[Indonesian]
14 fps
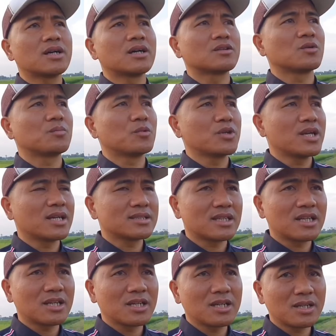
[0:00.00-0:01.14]
ataupun yang
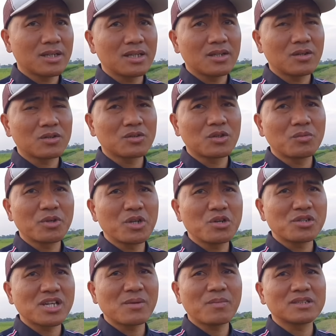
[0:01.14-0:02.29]
sering nonton video
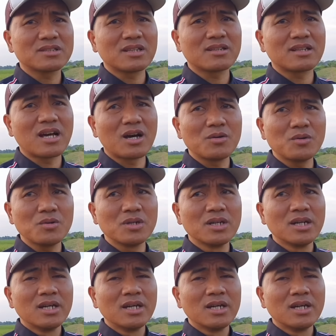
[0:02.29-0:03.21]
saya pasti tahu